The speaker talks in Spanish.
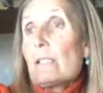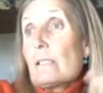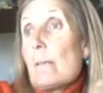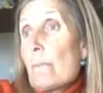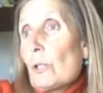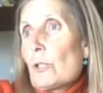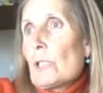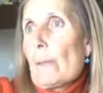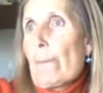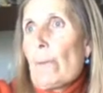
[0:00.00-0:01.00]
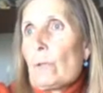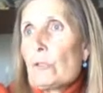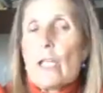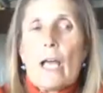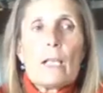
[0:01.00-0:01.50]
Sí, es menos
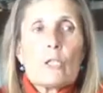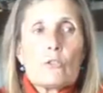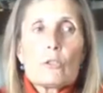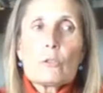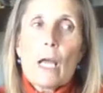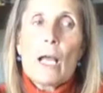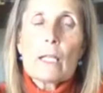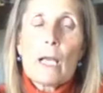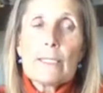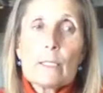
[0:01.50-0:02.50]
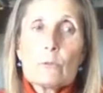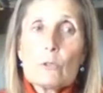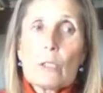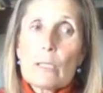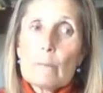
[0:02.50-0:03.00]
tiempo. O sea, son hay
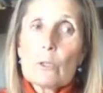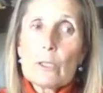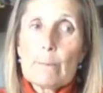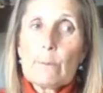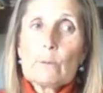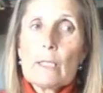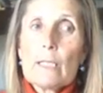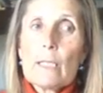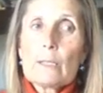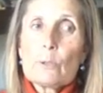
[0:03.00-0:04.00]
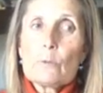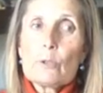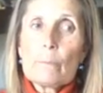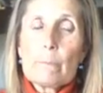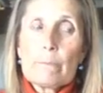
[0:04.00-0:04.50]
algunos cambios que apuntan a que
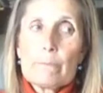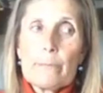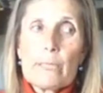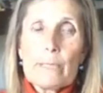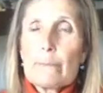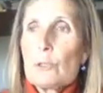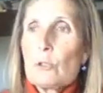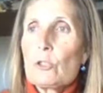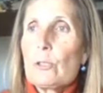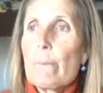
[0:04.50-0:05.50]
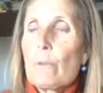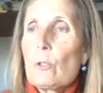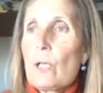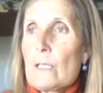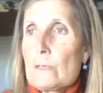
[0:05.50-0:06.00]
uno pierda menos
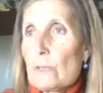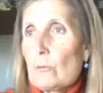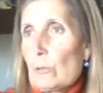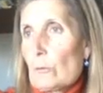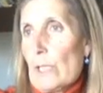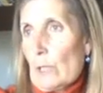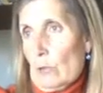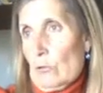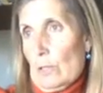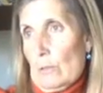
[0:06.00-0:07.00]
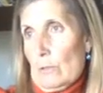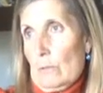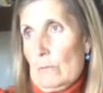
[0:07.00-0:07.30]
tiempo haciendo algunas cosas.